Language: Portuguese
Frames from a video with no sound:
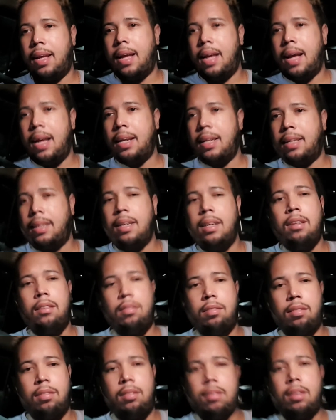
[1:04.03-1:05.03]
a
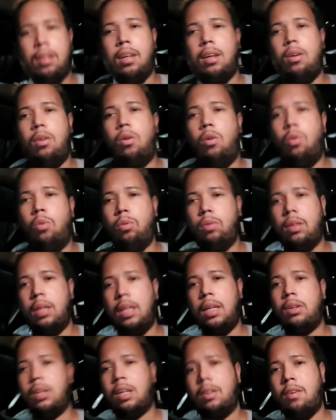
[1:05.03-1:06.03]
Kix,
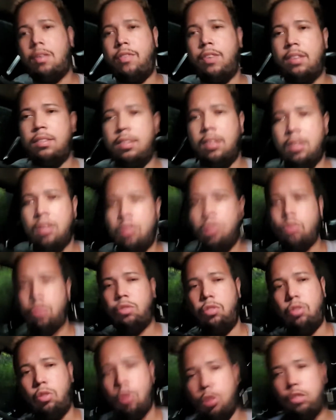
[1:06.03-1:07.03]
ontem eu tava fazendo
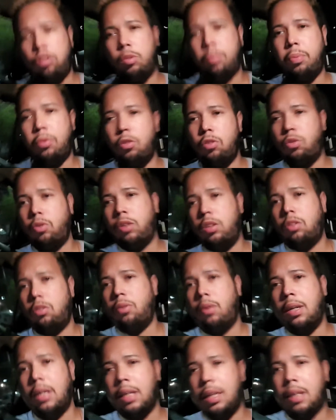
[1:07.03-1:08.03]
12,8
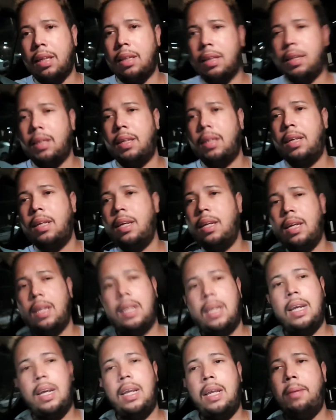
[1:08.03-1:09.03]
com ela.
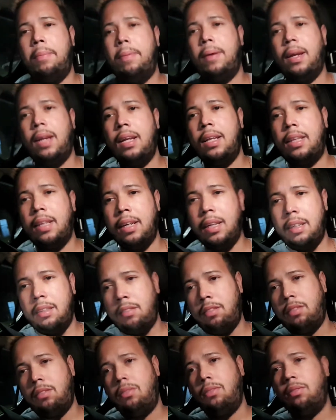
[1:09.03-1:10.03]
Aí peguei
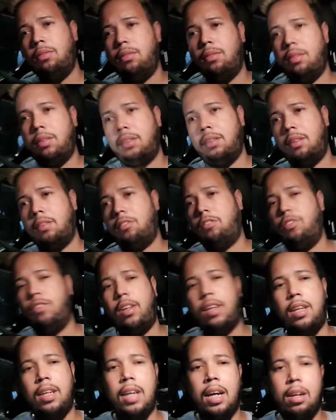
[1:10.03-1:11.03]
trânsito, tive
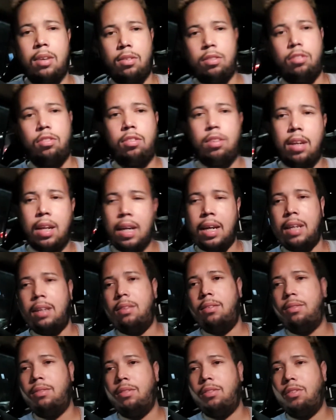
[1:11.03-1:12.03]
que ligar
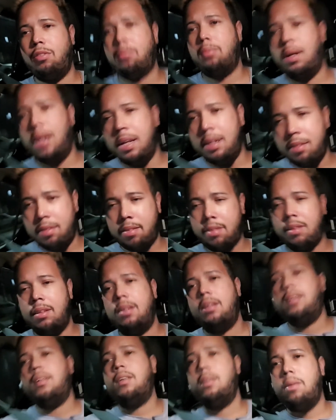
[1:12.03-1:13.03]
ar-condicionado e tudo mais.
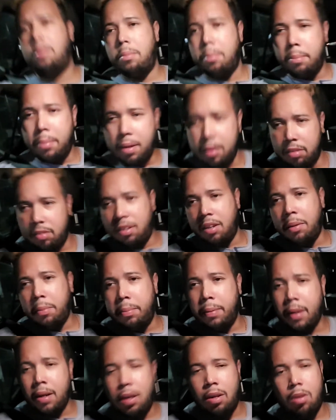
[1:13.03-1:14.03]
Baixei
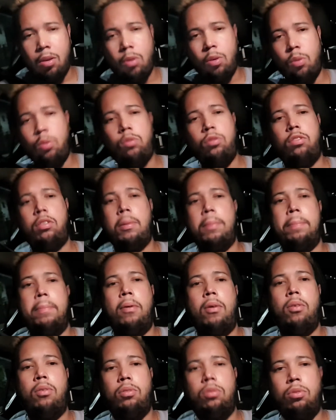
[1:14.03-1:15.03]
para
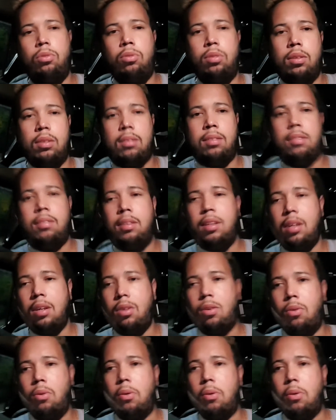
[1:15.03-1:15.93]
11,5.